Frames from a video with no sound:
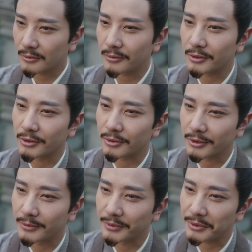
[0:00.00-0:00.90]
Kể
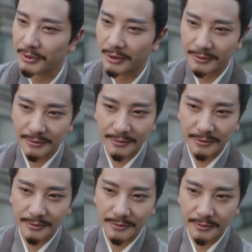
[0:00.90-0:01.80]
chuyện hay đấy.
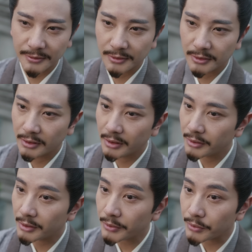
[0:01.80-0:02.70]

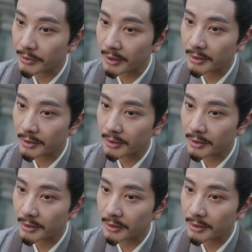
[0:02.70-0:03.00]
Đáng tiếc.